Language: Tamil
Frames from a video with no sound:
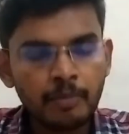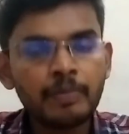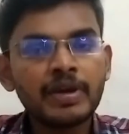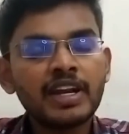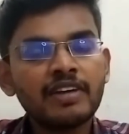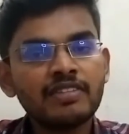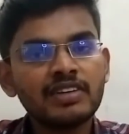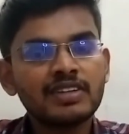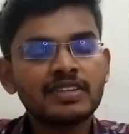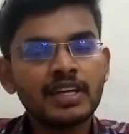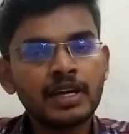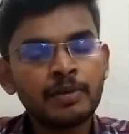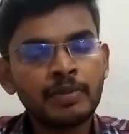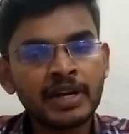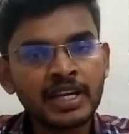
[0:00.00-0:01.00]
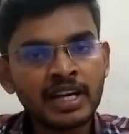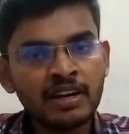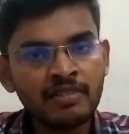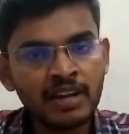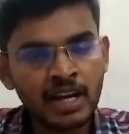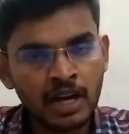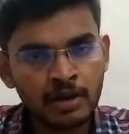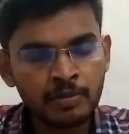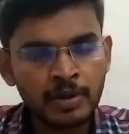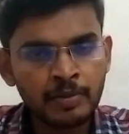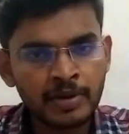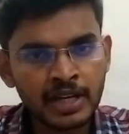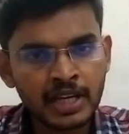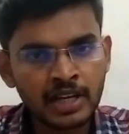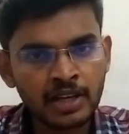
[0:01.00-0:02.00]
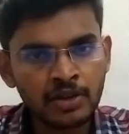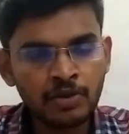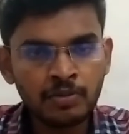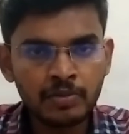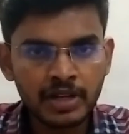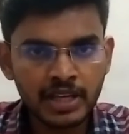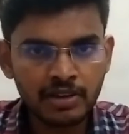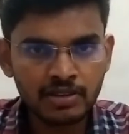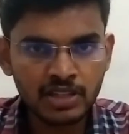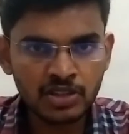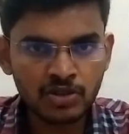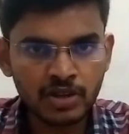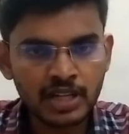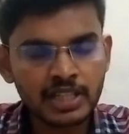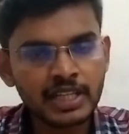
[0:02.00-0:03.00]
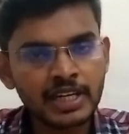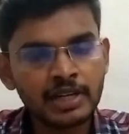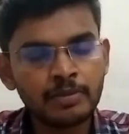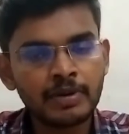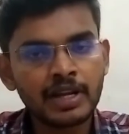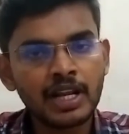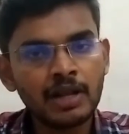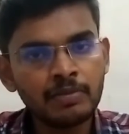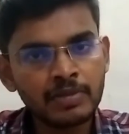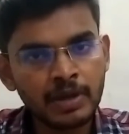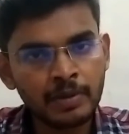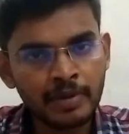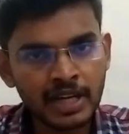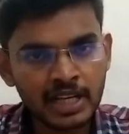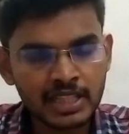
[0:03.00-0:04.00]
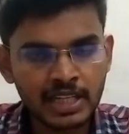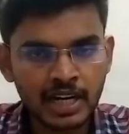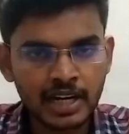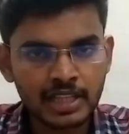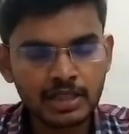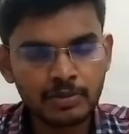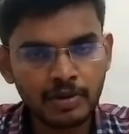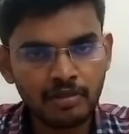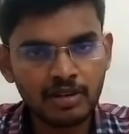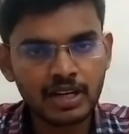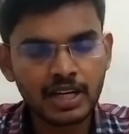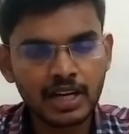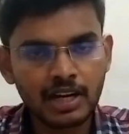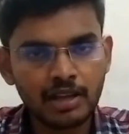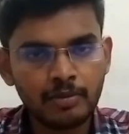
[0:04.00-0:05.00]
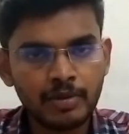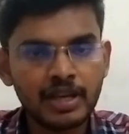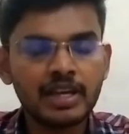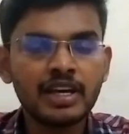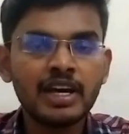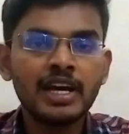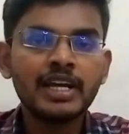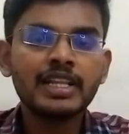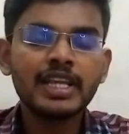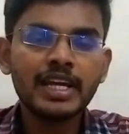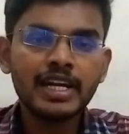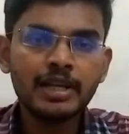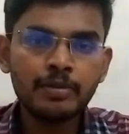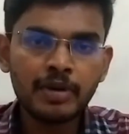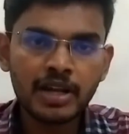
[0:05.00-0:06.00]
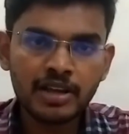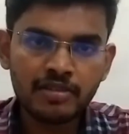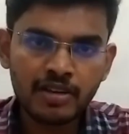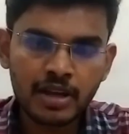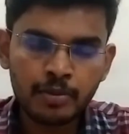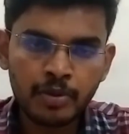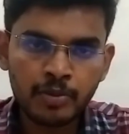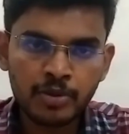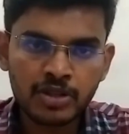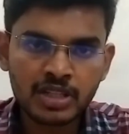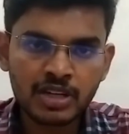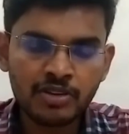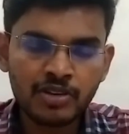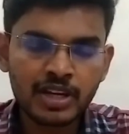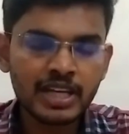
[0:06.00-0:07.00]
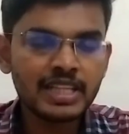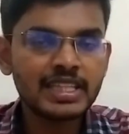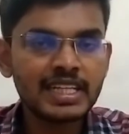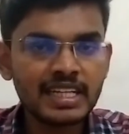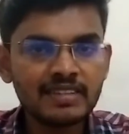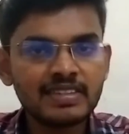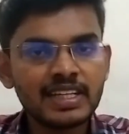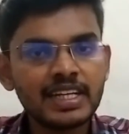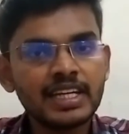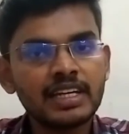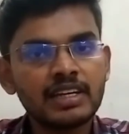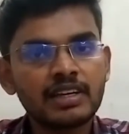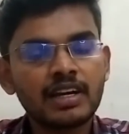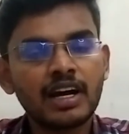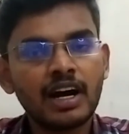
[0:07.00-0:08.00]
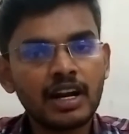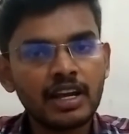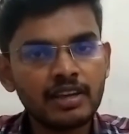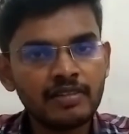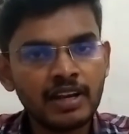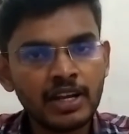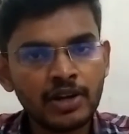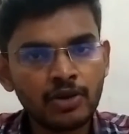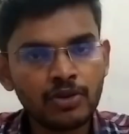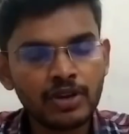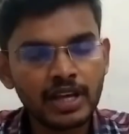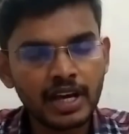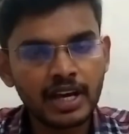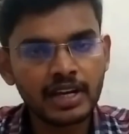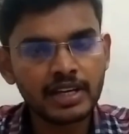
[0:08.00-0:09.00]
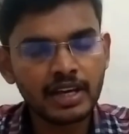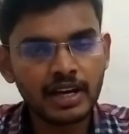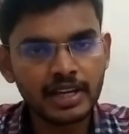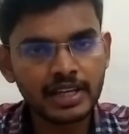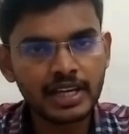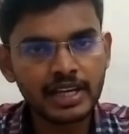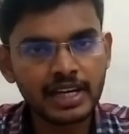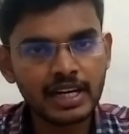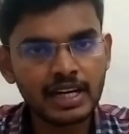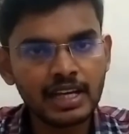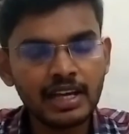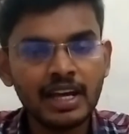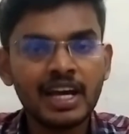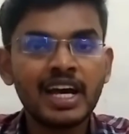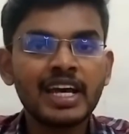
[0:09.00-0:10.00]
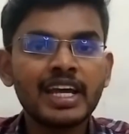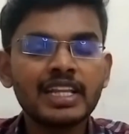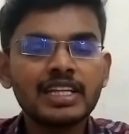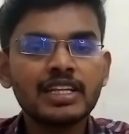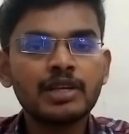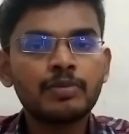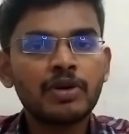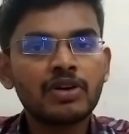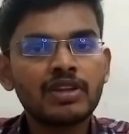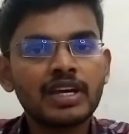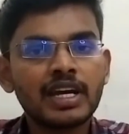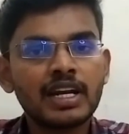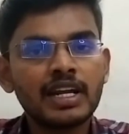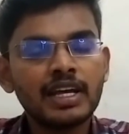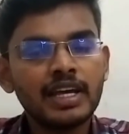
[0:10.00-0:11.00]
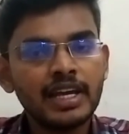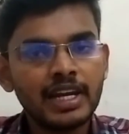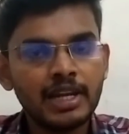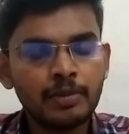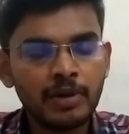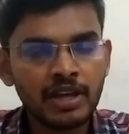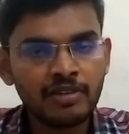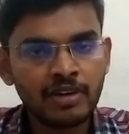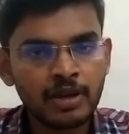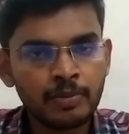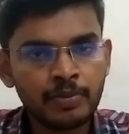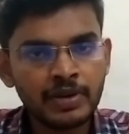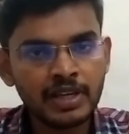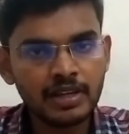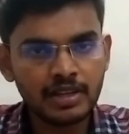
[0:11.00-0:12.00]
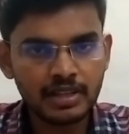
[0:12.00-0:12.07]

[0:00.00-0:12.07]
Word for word: பிற விவசாய பணிகள் வேளாண்மை பணிகளையும் நீங்கள் வந்து தொடர்ந்து ஈடுபடலாம் தமிழகத்தின் அனைத்து மாவட்டங்களையுமே இந்த இடிமலை வாய்ப்பை பொறுத்தளவுக்கு தினசரி காலை வெளியிடக்கூடிய அறி அறிக்கைகளில் எந்தெந்த பகுதிகளில் இடிமலை வாய்ப்பு